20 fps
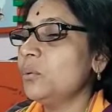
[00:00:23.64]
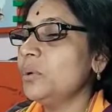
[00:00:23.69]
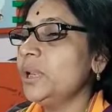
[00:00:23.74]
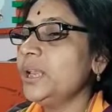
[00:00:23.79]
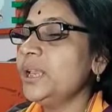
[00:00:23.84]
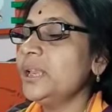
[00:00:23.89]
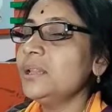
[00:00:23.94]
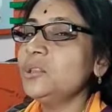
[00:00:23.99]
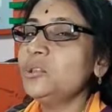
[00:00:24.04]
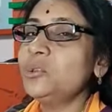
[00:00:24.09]

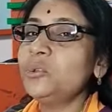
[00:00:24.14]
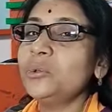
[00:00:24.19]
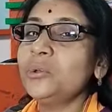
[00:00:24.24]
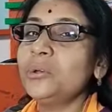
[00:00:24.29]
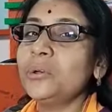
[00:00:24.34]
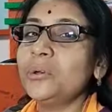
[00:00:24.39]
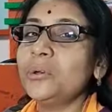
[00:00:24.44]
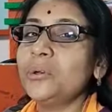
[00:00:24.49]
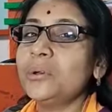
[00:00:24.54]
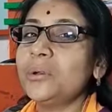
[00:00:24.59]
উনি কিন্তু
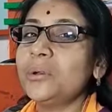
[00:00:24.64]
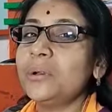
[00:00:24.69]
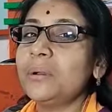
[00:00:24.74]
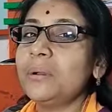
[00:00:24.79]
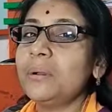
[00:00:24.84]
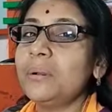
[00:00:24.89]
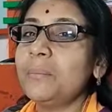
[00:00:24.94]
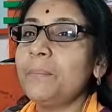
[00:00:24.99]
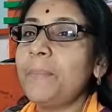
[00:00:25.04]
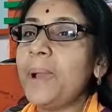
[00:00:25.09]

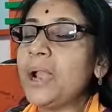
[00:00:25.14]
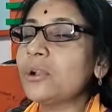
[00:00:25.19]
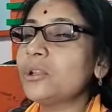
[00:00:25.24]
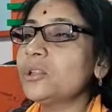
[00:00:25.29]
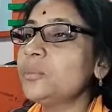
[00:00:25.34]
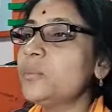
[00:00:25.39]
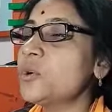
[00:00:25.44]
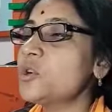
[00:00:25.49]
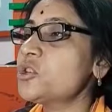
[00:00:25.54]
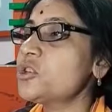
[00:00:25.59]

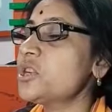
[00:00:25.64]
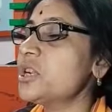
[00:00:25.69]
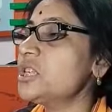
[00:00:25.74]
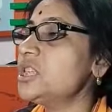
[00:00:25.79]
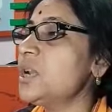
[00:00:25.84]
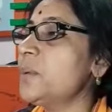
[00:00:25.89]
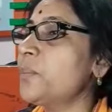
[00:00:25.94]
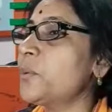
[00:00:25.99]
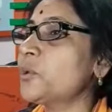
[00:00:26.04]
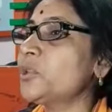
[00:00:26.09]
ভারতবর্ষের
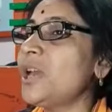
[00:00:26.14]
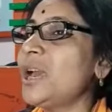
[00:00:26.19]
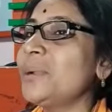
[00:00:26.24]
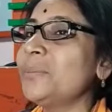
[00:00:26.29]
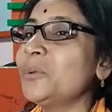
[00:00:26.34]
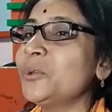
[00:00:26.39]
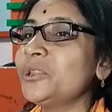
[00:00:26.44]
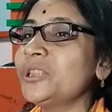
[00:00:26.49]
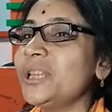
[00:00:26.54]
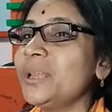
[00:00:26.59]
যে
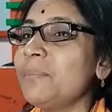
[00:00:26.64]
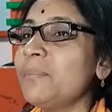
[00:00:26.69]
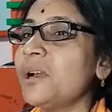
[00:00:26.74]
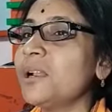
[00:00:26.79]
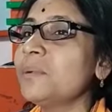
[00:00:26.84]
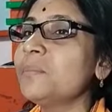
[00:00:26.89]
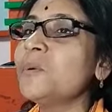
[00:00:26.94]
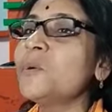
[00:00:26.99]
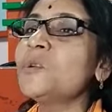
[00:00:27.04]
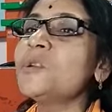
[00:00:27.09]
প্রধানমন্ত্রী
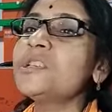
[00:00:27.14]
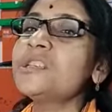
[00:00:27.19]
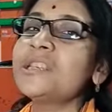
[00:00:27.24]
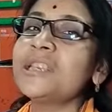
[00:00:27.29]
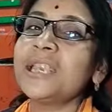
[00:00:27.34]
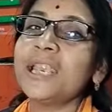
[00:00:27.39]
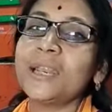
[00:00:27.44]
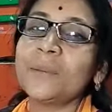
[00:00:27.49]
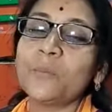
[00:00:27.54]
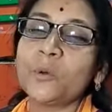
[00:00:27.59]
মনমোহন
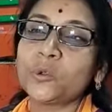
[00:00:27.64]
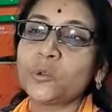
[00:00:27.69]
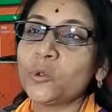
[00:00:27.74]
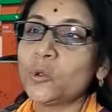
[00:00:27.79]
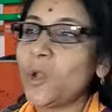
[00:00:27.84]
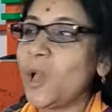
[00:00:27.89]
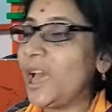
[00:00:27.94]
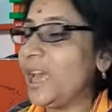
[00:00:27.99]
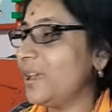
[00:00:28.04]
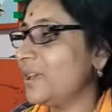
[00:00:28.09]
সিং এর
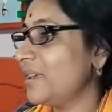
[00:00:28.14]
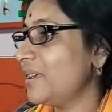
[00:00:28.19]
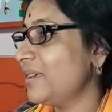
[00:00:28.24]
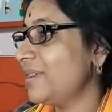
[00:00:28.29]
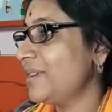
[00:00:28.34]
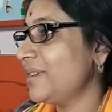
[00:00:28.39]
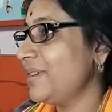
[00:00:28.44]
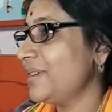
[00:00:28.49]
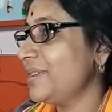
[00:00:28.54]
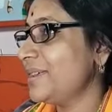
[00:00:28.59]
মতো না
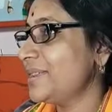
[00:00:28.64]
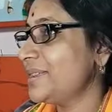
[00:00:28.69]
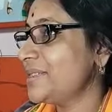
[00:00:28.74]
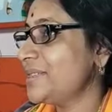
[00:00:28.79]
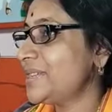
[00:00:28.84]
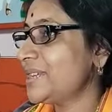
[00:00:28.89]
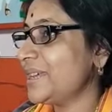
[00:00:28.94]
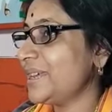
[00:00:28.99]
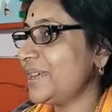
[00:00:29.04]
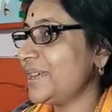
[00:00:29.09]

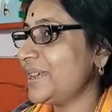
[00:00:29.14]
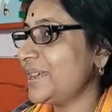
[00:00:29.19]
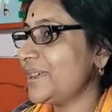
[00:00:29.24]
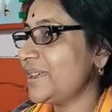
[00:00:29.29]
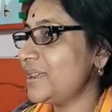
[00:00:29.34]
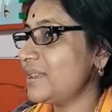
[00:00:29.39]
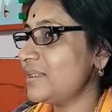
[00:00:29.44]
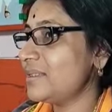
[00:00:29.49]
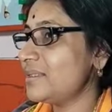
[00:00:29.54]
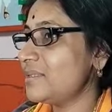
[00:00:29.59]
যে
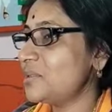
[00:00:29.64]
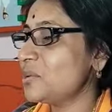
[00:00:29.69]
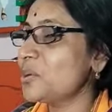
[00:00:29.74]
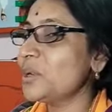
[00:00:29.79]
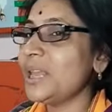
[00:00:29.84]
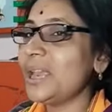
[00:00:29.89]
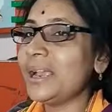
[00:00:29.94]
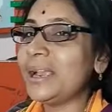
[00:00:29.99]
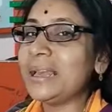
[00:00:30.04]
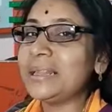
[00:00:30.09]

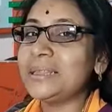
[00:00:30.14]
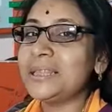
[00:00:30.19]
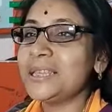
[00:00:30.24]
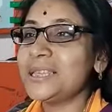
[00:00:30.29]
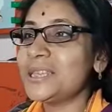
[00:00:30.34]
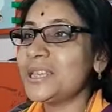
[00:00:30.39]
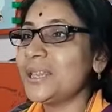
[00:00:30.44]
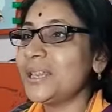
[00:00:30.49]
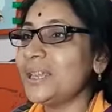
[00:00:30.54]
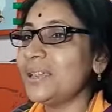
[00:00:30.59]
সোনিয়া
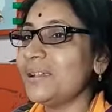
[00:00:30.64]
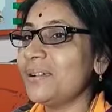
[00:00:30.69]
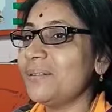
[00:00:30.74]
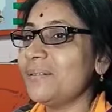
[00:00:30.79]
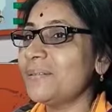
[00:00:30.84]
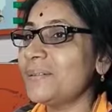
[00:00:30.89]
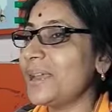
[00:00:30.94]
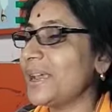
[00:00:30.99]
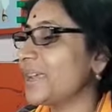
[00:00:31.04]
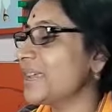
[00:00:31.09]
গান্ধীজি
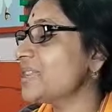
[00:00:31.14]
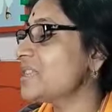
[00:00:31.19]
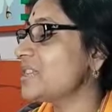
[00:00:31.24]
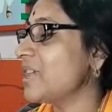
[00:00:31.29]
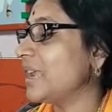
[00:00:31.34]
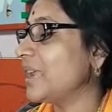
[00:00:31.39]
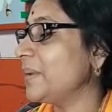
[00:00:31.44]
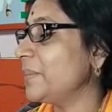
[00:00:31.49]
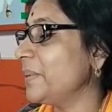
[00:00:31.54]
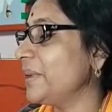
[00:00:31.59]
ওনাকে
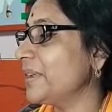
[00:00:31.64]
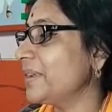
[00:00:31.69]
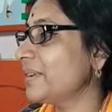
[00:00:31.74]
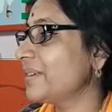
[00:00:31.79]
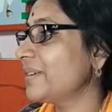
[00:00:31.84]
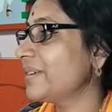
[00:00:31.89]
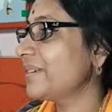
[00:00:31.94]
চালাবেন